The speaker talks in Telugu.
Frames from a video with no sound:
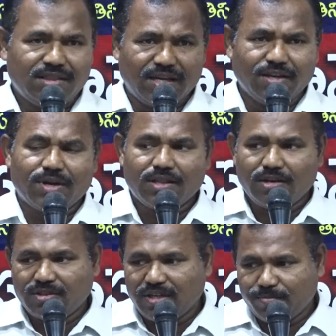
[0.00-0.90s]

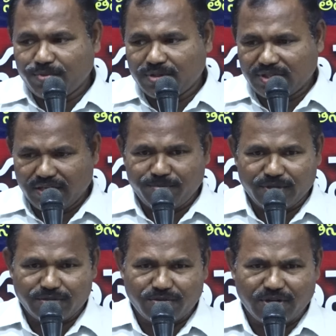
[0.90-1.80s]
ధన్యవాదాలు తెలియ
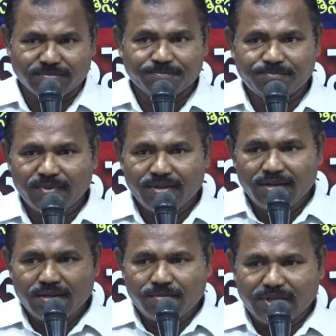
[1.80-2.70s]
తెలియపరుస్తున్నాం
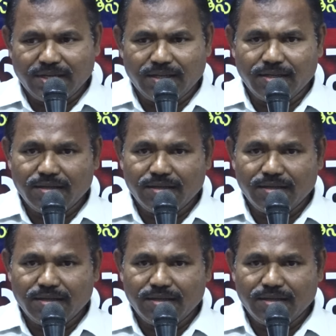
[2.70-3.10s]
మరి